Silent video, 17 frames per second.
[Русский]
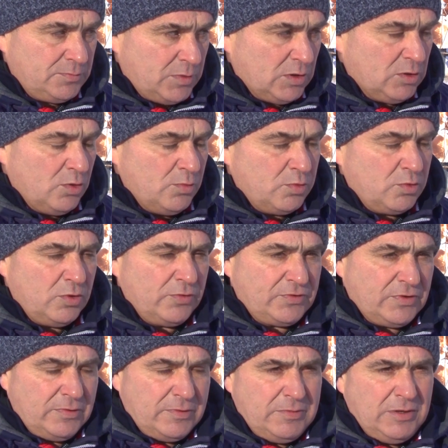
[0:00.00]
поломку
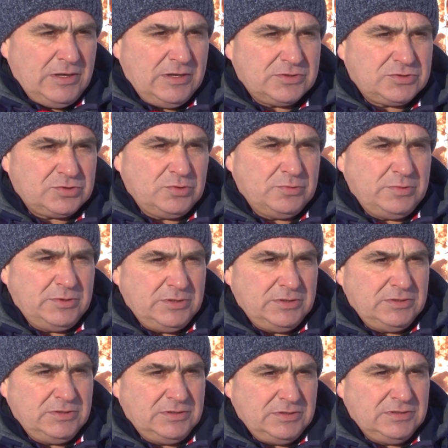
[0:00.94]
автомобиля,
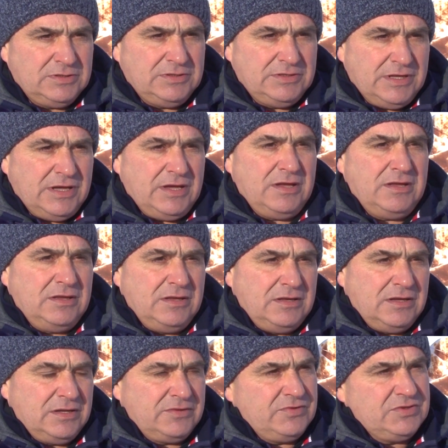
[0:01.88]
чтобы я
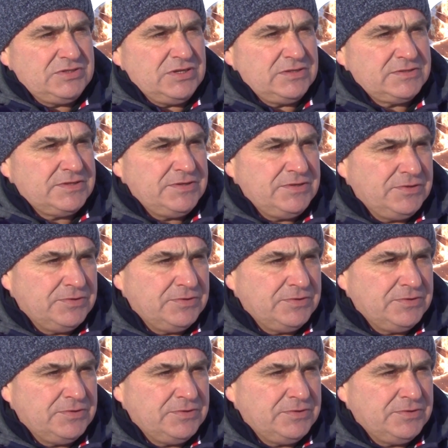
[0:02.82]
отвечал за